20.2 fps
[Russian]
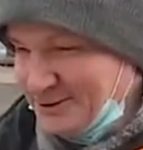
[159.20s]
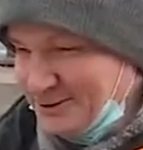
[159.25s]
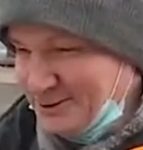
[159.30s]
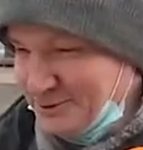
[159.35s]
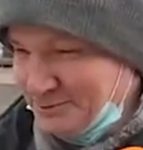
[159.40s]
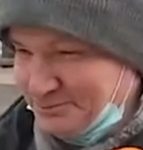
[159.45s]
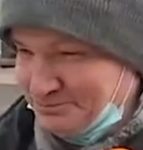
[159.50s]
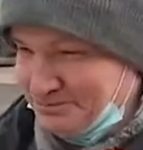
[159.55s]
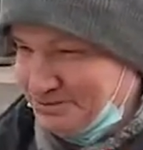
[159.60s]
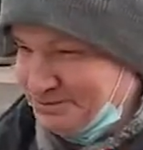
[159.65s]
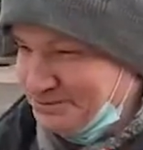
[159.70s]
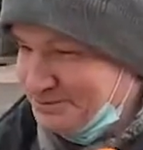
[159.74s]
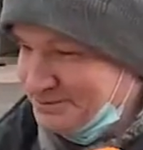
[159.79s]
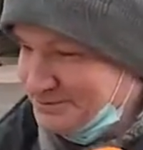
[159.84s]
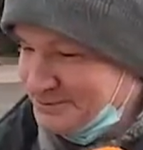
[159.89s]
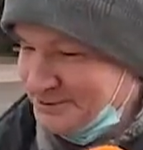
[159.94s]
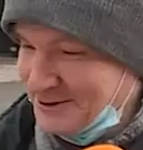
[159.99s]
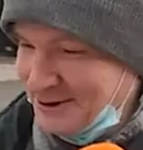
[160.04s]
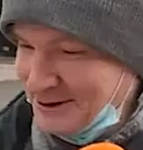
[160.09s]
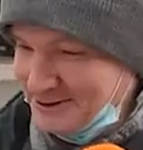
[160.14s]
ну,
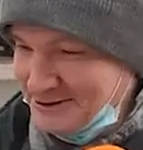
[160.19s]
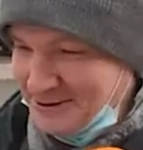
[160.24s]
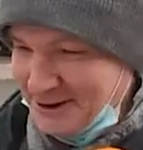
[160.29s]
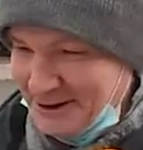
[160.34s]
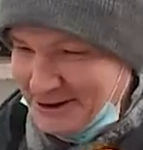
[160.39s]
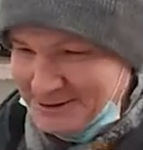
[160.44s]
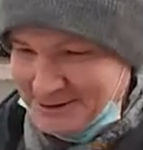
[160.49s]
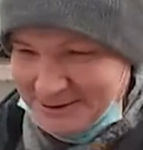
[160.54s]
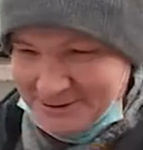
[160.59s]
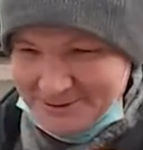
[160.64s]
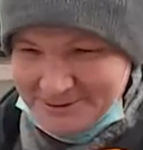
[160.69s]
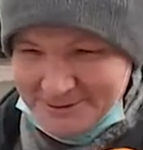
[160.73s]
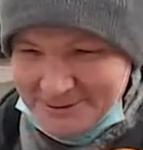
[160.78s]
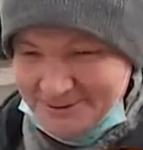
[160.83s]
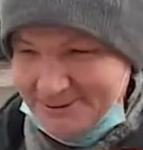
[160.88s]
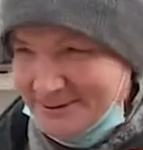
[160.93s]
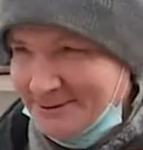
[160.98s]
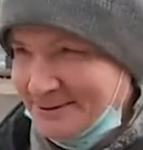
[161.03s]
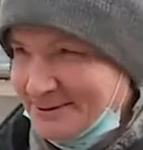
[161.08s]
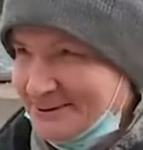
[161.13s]
гадать,
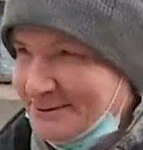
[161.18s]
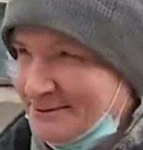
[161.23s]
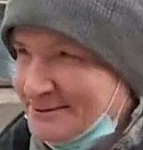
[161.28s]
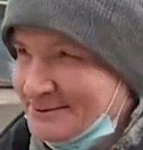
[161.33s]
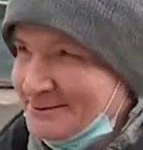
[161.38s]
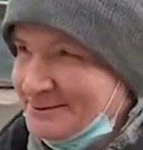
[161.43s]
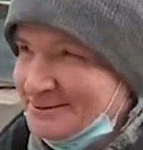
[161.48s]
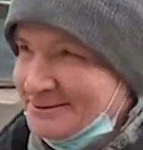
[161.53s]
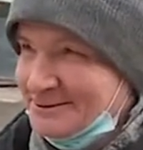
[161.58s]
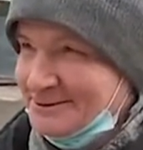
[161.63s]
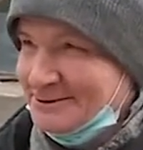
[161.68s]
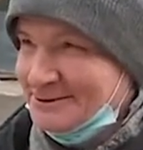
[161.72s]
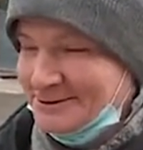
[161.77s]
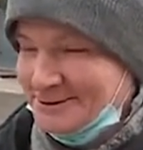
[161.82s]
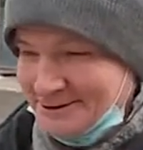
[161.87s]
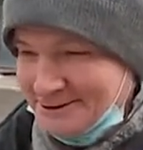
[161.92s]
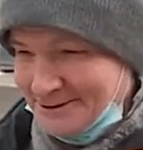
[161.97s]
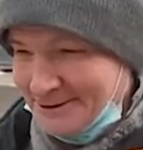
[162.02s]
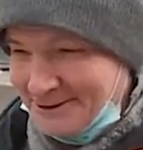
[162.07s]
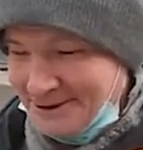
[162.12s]

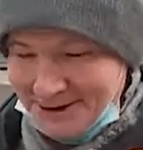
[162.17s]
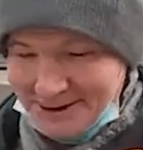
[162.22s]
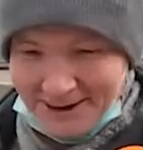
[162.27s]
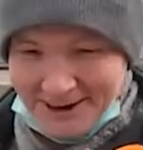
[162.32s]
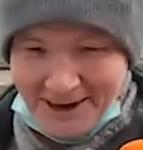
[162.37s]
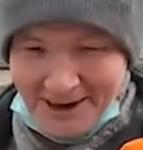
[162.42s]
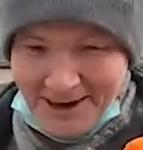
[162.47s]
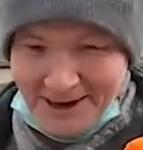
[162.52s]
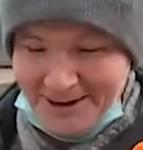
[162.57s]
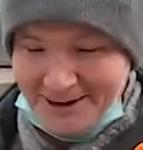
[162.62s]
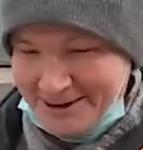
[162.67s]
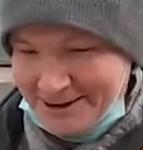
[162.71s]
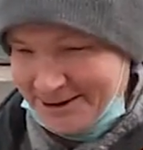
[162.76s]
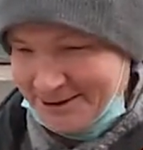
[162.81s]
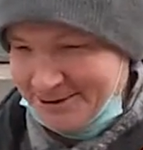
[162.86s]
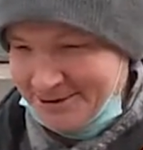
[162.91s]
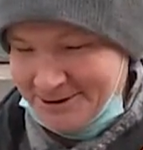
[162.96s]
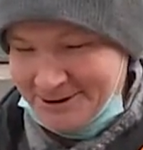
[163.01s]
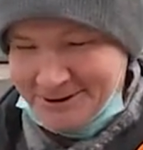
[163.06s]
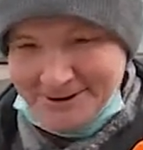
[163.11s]
это архаика
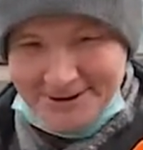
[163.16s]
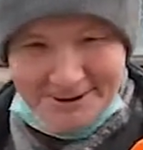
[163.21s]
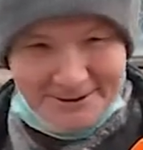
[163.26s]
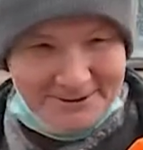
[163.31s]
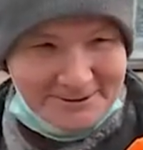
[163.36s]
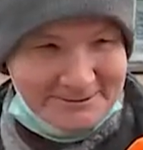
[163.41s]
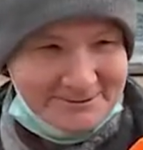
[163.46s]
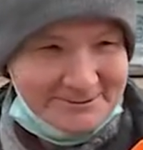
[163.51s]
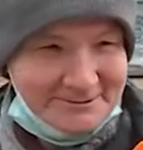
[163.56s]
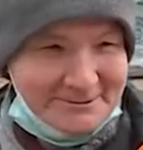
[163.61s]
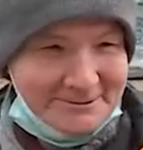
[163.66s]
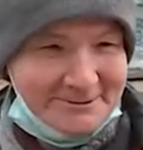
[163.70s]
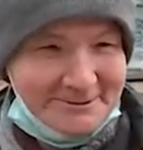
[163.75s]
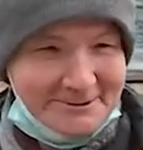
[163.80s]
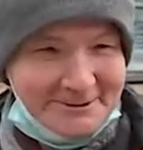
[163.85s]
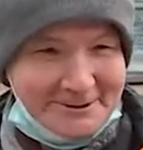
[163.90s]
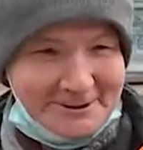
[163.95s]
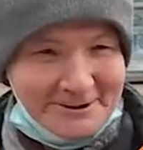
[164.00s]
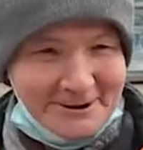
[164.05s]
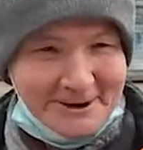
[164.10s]
дикая.
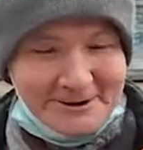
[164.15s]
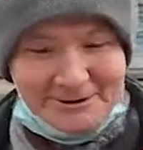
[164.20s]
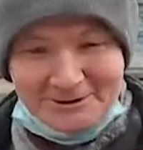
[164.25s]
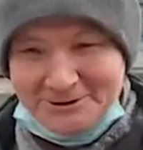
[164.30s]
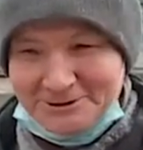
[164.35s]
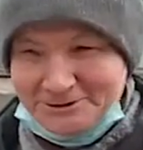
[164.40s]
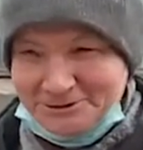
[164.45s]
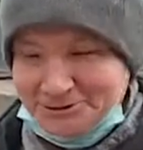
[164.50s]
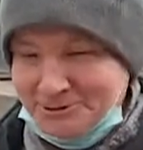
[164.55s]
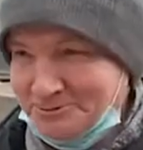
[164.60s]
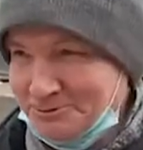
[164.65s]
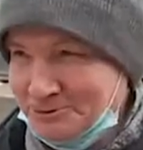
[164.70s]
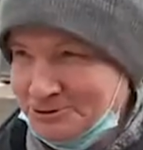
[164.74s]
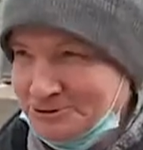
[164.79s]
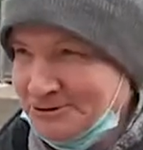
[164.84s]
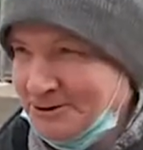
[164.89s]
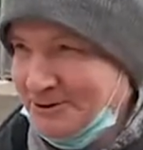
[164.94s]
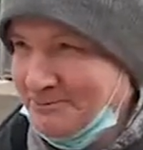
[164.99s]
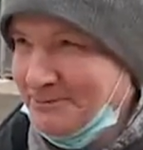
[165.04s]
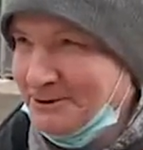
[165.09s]
Как это еще
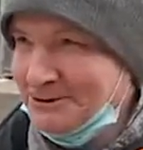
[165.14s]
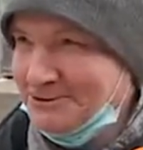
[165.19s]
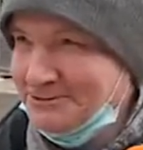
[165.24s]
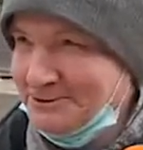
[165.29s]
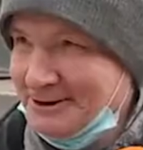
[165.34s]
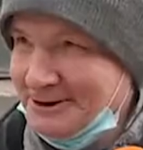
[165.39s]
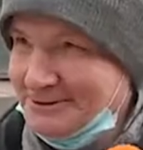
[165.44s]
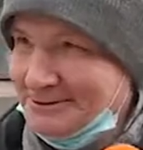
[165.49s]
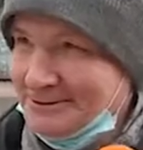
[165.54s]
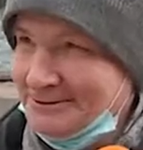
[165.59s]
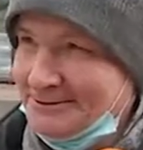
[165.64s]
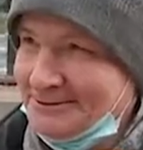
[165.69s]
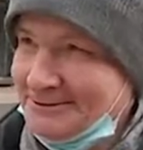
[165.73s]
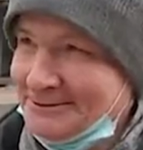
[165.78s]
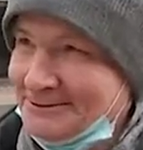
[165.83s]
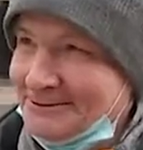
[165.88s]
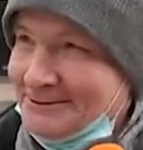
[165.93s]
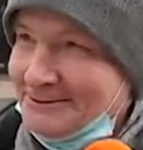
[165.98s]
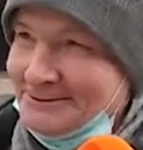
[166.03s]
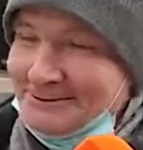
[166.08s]
можно обозвать?
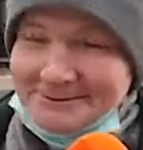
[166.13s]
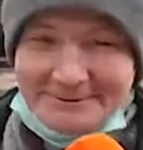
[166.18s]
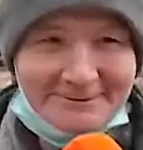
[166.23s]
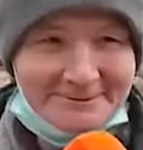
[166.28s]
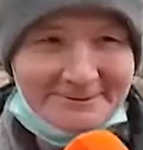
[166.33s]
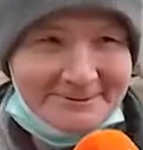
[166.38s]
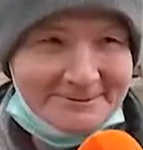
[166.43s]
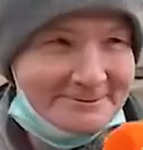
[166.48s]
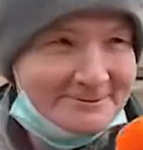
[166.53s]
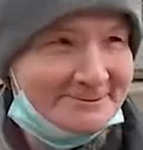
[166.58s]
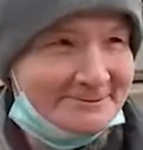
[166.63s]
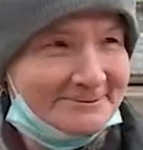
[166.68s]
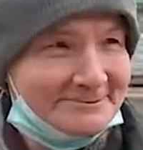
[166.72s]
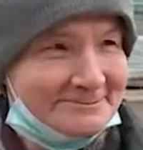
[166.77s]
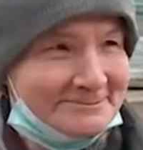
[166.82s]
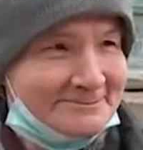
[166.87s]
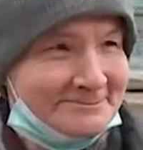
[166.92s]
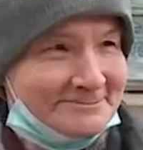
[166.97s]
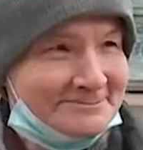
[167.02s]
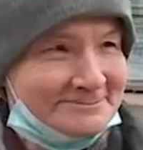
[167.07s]
Ну, хотя бы как
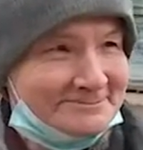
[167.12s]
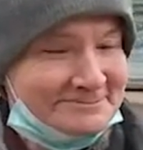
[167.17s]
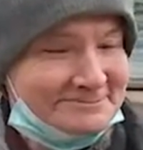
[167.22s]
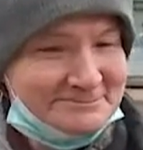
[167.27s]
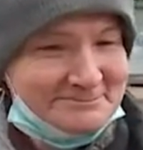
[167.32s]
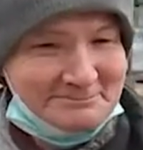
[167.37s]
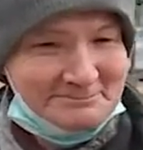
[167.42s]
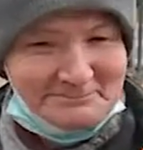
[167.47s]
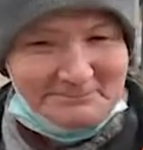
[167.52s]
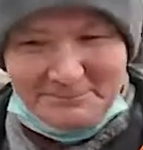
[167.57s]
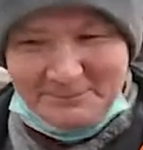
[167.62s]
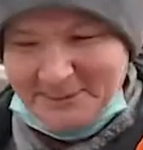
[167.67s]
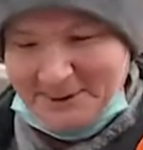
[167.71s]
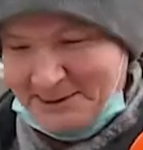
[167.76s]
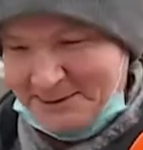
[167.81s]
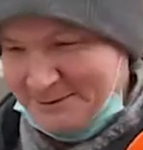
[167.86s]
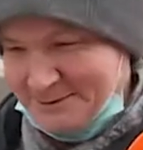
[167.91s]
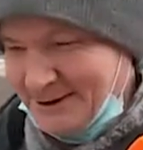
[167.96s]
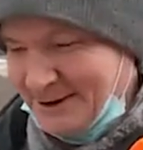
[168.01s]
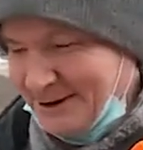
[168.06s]
раньше-то гадали?
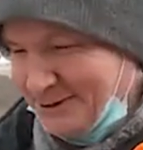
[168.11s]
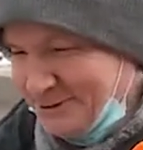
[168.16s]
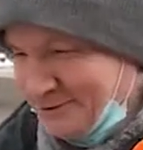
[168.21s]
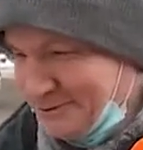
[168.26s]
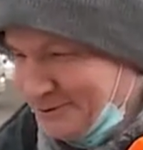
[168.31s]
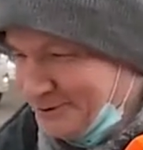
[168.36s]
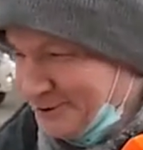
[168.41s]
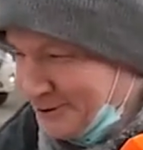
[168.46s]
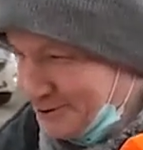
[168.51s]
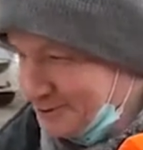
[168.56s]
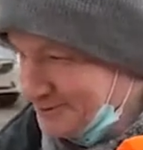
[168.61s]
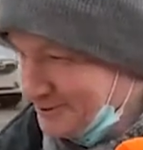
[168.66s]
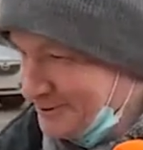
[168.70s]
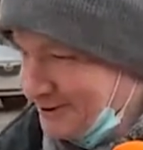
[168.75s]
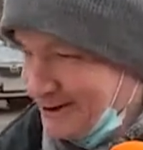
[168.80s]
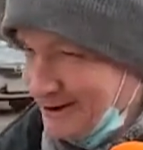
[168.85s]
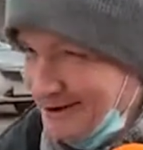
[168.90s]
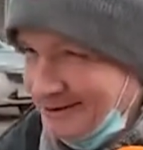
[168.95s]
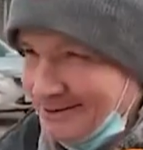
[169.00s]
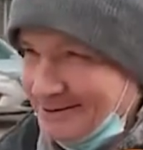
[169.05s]
Да ну,
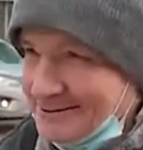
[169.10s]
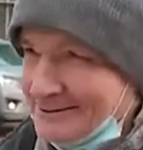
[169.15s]
ерунда.